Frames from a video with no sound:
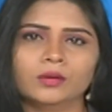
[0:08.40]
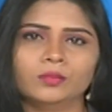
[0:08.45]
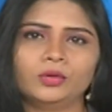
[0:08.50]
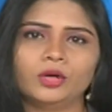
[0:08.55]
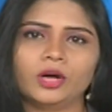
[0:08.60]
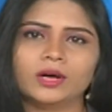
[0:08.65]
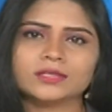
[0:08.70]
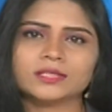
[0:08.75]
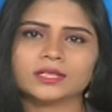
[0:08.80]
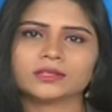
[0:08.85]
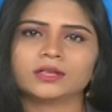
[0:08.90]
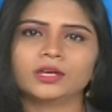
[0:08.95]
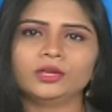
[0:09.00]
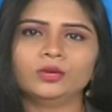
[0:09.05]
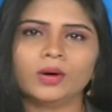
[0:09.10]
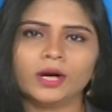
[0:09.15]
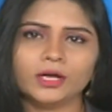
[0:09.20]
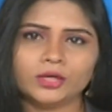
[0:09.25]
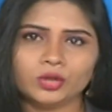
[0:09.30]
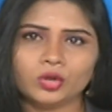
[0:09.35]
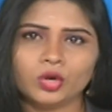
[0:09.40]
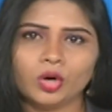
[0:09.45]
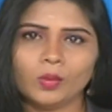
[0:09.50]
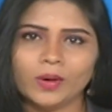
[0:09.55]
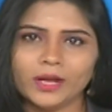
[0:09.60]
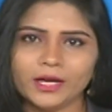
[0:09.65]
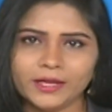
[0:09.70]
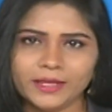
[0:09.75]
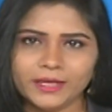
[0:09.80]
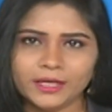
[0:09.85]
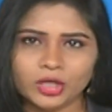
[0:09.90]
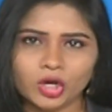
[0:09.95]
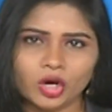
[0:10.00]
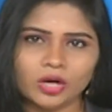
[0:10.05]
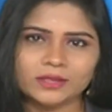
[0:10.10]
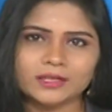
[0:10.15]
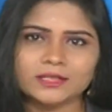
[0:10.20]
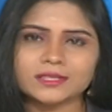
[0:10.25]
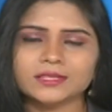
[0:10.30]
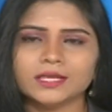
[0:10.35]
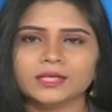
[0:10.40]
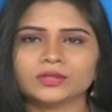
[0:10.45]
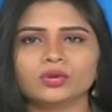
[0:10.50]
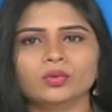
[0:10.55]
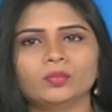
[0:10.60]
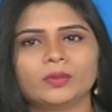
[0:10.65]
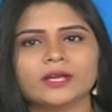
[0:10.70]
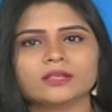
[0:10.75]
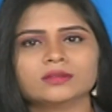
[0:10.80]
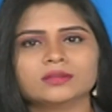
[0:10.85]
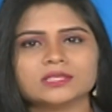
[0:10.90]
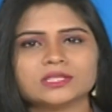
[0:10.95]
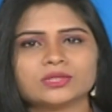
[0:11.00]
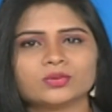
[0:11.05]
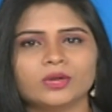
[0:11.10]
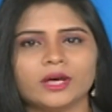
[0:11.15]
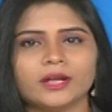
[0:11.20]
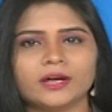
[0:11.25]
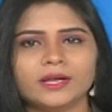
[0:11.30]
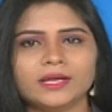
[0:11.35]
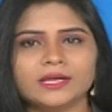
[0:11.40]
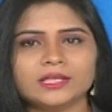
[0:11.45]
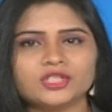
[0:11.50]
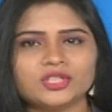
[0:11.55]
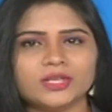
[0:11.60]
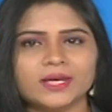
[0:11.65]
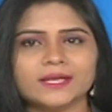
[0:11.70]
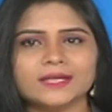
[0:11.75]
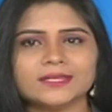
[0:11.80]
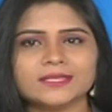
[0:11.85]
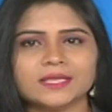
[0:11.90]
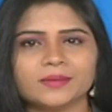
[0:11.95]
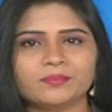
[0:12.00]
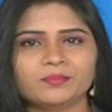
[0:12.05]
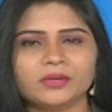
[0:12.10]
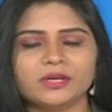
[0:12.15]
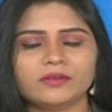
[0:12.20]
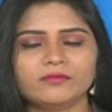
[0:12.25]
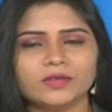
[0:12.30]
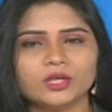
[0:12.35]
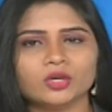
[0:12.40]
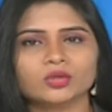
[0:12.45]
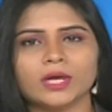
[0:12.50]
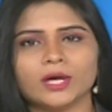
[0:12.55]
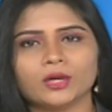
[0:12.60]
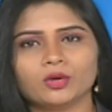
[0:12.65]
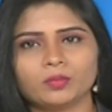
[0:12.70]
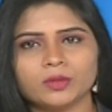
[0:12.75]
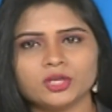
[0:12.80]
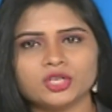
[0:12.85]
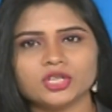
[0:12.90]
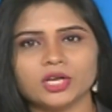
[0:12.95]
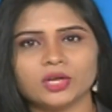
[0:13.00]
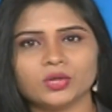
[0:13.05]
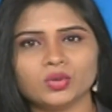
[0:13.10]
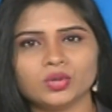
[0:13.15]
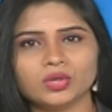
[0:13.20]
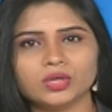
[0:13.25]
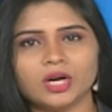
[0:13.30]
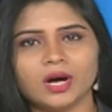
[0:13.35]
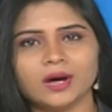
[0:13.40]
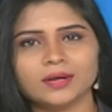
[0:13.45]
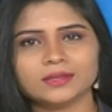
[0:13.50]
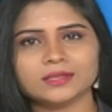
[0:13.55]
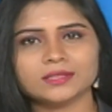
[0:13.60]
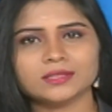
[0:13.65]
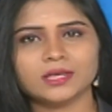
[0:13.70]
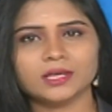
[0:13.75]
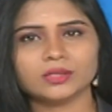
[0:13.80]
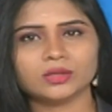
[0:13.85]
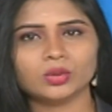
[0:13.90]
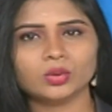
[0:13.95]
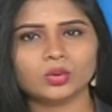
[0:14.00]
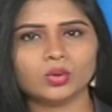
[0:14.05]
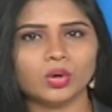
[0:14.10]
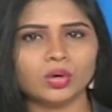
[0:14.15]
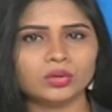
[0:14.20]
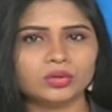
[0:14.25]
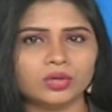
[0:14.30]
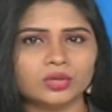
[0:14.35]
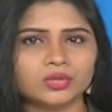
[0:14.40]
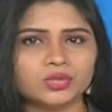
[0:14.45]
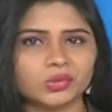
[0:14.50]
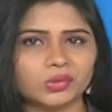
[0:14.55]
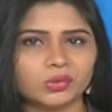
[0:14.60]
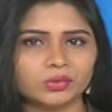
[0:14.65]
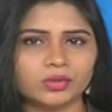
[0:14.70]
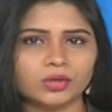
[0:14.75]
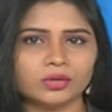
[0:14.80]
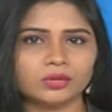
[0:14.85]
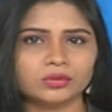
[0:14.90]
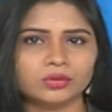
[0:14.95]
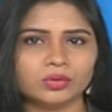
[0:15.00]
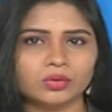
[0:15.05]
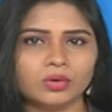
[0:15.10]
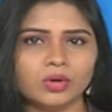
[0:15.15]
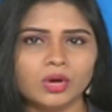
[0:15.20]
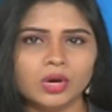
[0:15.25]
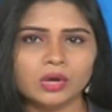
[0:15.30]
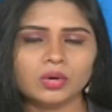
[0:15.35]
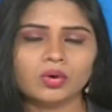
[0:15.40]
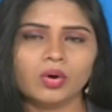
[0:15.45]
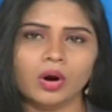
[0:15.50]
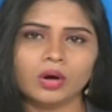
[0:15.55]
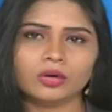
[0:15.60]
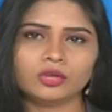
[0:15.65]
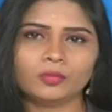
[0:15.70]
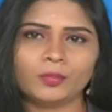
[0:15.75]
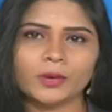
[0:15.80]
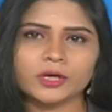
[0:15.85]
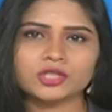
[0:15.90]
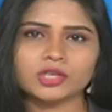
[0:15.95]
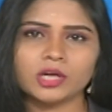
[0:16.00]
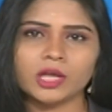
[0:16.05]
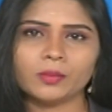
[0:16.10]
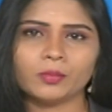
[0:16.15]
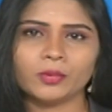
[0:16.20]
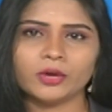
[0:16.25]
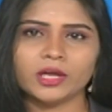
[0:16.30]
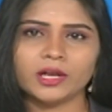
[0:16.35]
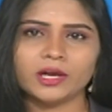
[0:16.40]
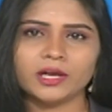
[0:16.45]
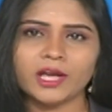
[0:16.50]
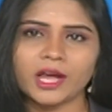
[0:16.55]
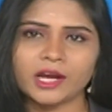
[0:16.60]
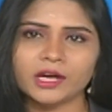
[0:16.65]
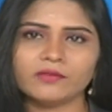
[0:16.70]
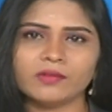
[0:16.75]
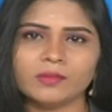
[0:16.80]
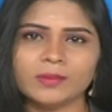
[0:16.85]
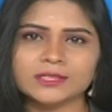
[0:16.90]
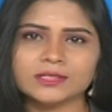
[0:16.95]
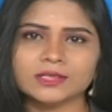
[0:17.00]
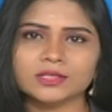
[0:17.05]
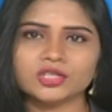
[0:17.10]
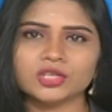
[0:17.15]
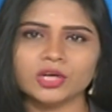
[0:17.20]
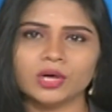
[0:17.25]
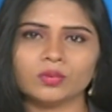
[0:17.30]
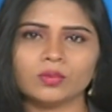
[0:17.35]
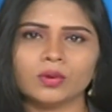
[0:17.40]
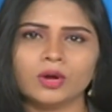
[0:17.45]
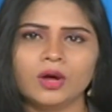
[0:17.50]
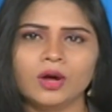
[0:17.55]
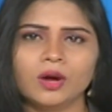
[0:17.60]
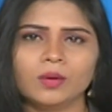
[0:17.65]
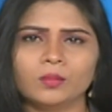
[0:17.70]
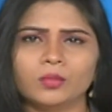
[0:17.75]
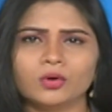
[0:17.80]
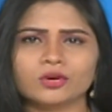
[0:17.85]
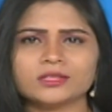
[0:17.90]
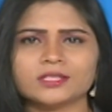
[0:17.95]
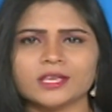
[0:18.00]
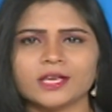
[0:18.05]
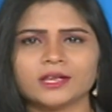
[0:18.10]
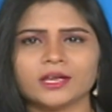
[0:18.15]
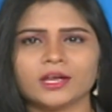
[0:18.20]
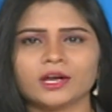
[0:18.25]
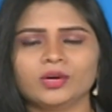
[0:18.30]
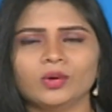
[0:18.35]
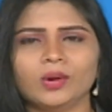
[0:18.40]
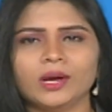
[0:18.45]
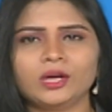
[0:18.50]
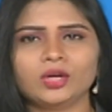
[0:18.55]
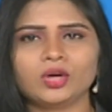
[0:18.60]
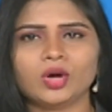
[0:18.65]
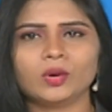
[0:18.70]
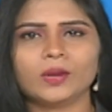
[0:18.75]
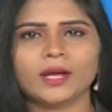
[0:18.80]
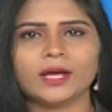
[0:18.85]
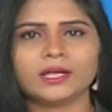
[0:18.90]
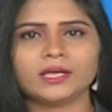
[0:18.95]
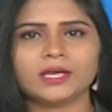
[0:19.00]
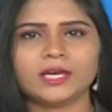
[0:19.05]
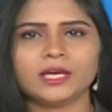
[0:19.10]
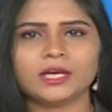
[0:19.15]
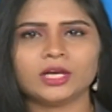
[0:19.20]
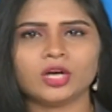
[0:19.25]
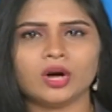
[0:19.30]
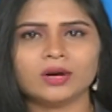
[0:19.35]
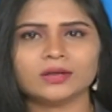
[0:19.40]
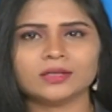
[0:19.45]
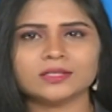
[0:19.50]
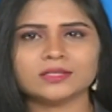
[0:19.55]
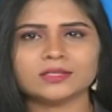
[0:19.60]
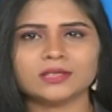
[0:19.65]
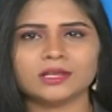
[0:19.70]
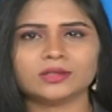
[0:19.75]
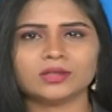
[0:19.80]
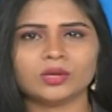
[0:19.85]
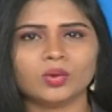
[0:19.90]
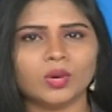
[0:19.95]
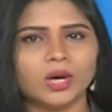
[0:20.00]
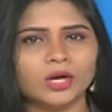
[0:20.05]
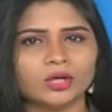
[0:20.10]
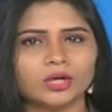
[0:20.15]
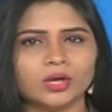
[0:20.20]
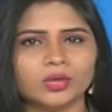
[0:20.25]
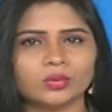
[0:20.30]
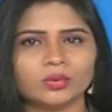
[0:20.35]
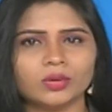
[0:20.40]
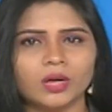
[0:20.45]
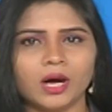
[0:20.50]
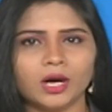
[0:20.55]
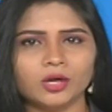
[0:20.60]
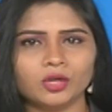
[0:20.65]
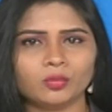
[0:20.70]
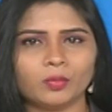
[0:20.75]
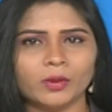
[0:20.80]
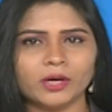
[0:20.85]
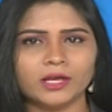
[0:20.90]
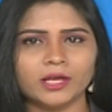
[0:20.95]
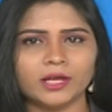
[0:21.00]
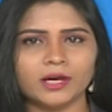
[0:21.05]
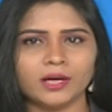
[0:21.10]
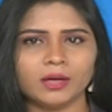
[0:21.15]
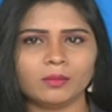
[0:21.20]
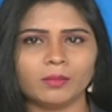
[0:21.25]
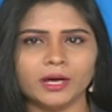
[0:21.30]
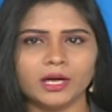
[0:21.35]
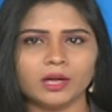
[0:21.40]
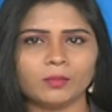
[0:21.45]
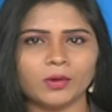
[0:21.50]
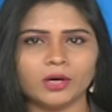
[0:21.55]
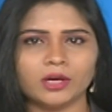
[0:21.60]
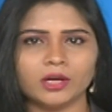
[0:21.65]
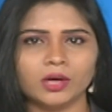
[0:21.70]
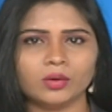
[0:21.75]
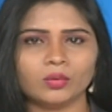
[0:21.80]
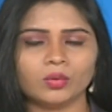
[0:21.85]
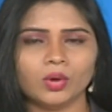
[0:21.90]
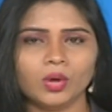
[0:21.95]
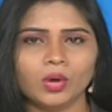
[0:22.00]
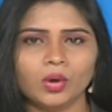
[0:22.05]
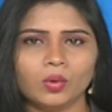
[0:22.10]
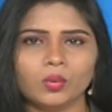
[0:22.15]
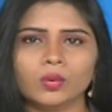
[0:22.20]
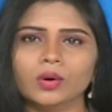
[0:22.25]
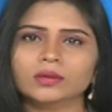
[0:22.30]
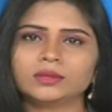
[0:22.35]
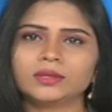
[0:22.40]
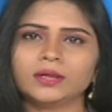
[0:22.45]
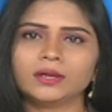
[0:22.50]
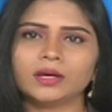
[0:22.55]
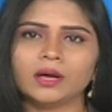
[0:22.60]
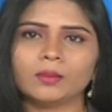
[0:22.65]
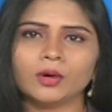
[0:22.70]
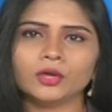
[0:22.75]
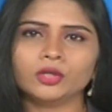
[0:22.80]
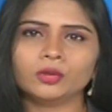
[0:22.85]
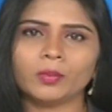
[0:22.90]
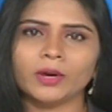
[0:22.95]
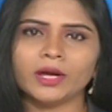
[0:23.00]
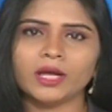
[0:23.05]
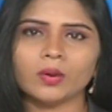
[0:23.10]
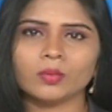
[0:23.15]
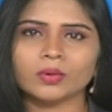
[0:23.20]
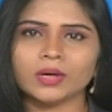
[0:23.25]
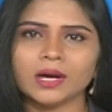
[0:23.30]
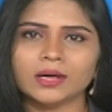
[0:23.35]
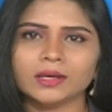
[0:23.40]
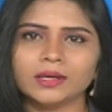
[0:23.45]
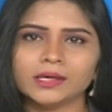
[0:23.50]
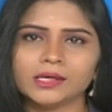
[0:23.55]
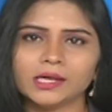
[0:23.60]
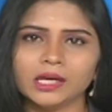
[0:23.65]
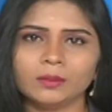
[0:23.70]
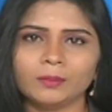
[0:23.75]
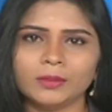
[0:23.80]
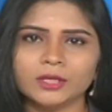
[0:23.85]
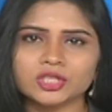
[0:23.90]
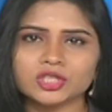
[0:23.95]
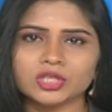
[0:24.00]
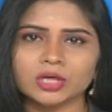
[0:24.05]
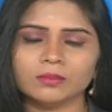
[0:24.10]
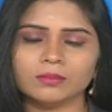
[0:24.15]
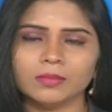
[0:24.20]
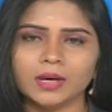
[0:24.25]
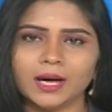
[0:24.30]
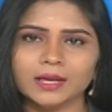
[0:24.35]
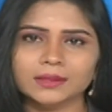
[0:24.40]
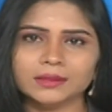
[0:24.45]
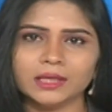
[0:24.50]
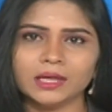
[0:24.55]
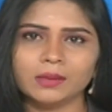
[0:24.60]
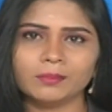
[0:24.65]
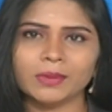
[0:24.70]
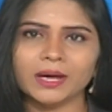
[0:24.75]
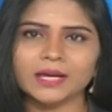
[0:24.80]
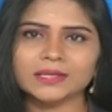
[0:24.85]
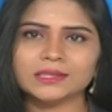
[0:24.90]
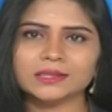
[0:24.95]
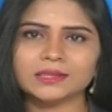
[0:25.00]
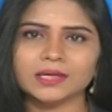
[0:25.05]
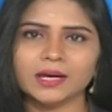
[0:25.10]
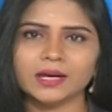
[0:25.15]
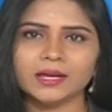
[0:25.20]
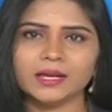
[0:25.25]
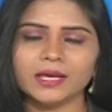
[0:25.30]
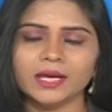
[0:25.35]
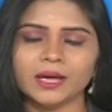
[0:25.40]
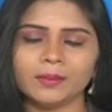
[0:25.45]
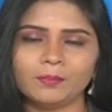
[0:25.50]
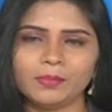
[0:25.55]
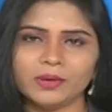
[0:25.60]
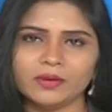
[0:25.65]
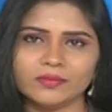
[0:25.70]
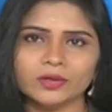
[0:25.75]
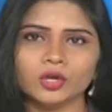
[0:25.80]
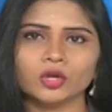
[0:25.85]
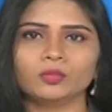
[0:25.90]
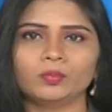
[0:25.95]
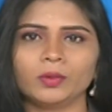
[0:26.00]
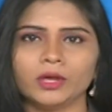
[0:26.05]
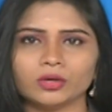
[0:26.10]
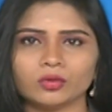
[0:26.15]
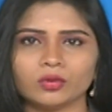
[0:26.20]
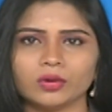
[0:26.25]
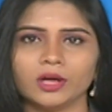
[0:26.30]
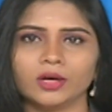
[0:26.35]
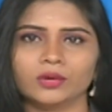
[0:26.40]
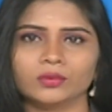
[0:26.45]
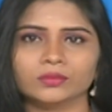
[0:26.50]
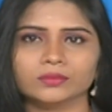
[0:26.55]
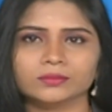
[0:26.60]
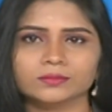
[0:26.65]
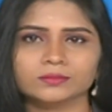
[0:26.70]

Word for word: ప్రాజెక్టులను అడ్డుకోవాలని కాంగ్రెస్ నేతలు ప్రయత్నిస్తున్నారని టీఆర్ఎస్ ఎంపీ వినోద్ ఆరోపించారు కాంగ్రెస్ నేతలు కోర్టుల చుట్టూ తిరుగుతూ కోర్టు పక్షులైపోయారని ఆయన విమర్శించారు భూసేకరణను అడ్డుకోవడానికి కాంగ్రెస్ నేతలు అడుగడుగునా అడ్డుపడ్డారని మండిపడ్డారు ఓటరు నమోదుపై అవగాహన కల్పించడం అందరి బాధ్యత అని ఎంపీ వినోద్ పేర్కొన్నారు